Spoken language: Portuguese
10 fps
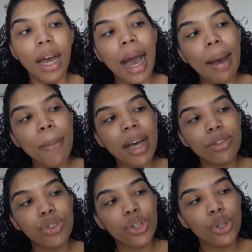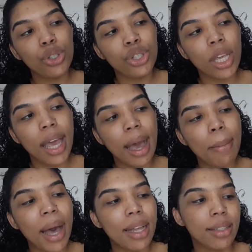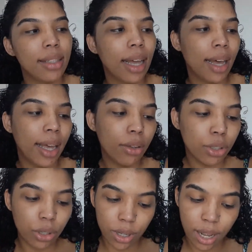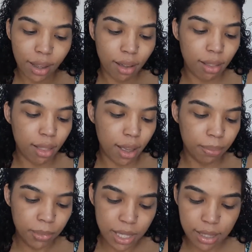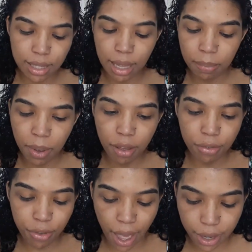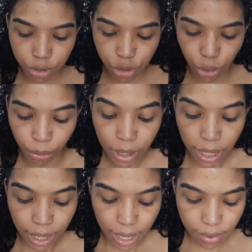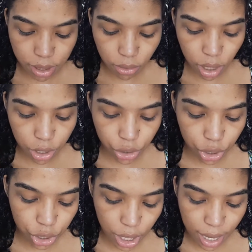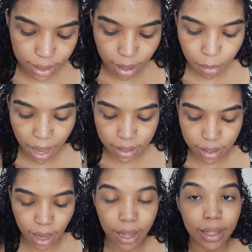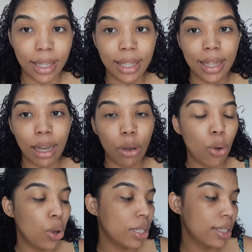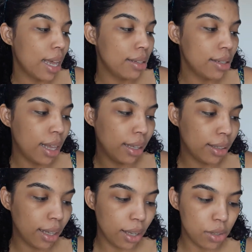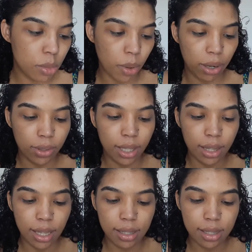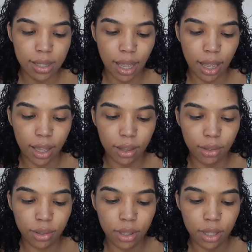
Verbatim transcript: A base de hoje é a base da Eldora Glam Skin Perfection. Eu escolhi, gente, essa base aqui na cor 60. Eu espero que dê certo.